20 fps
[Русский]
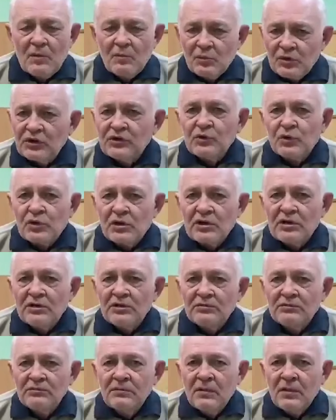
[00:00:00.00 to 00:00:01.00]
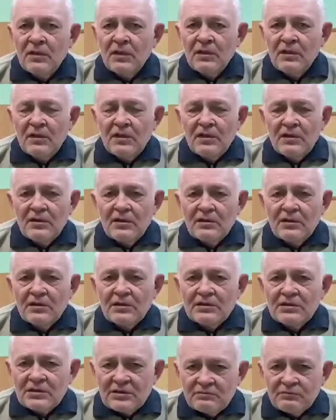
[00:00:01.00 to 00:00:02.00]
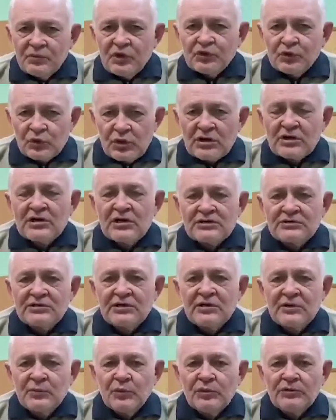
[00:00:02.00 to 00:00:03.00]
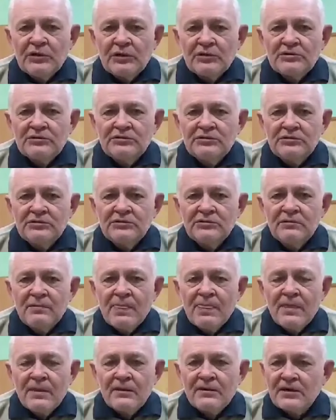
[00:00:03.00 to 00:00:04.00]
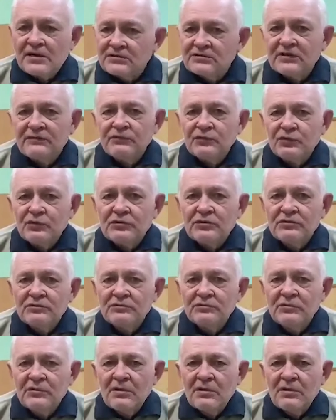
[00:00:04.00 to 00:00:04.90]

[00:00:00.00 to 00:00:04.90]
Мне дорого. Мне дорог каждый ребенок, каждый внук